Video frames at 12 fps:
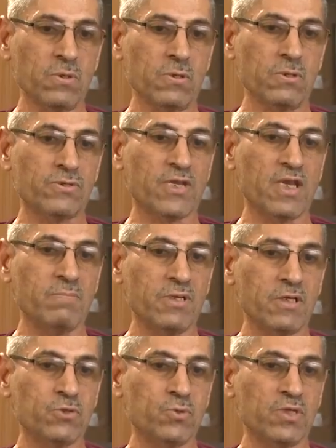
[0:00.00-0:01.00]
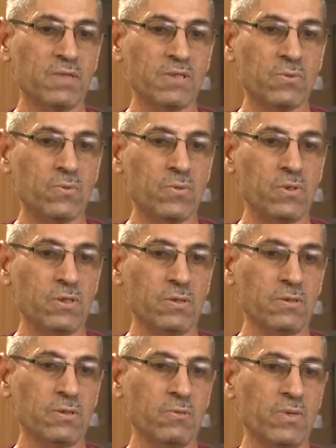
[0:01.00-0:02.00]
آه، طلبه ياتونا من كل
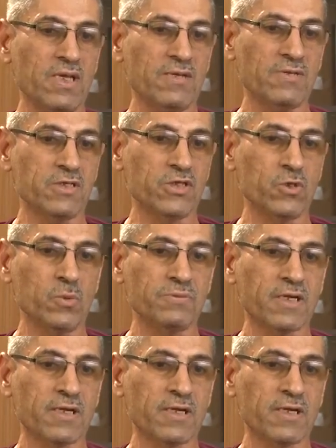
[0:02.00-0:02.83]
الولايات الجنوب